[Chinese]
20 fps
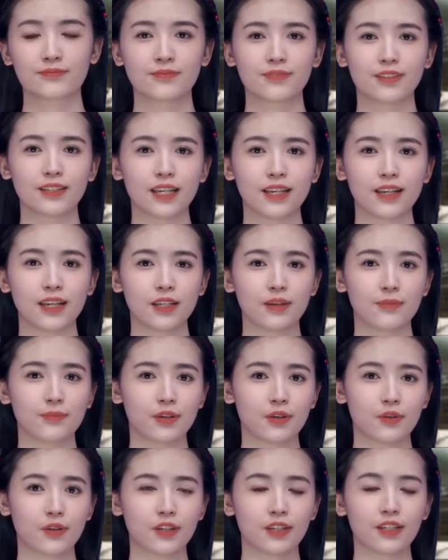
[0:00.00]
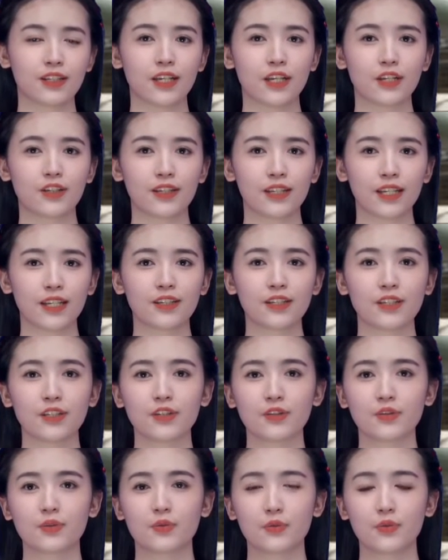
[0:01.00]
在抗美援朝战
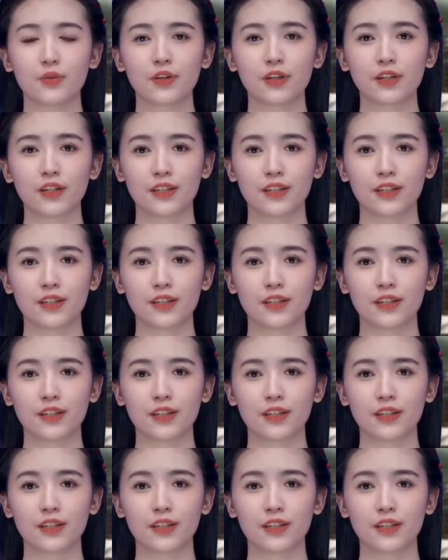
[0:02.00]
争中。